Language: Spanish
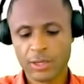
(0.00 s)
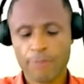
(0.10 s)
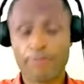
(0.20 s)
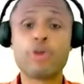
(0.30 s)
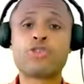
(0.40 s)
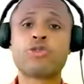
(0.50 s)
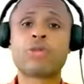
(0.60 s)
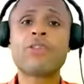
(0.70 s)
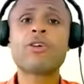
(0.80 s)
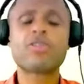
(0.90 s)
Por si
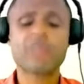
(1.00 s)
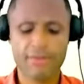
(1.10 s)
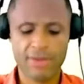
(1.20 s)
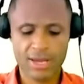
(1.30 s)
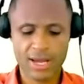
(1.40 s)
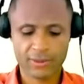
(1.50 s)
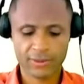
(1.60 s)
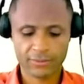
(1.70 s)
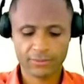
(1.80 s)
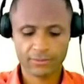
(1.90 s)
usted no lo sabía,
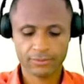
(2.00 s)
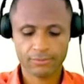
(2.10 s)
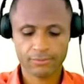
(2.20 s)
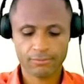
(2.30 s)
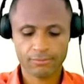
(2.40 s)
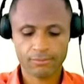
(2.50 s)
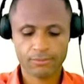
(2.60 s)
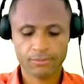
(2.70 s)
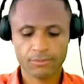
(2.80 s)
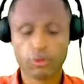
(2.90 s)

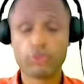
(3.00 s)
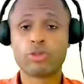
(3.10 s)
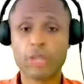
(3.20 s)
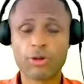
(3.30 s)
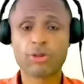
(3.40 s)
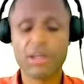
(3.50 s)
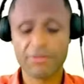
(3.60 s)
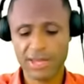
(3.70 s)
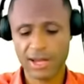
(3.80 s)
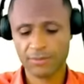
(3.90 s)
por si usted no lo
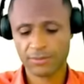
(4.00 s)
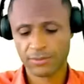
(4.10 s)
sabía,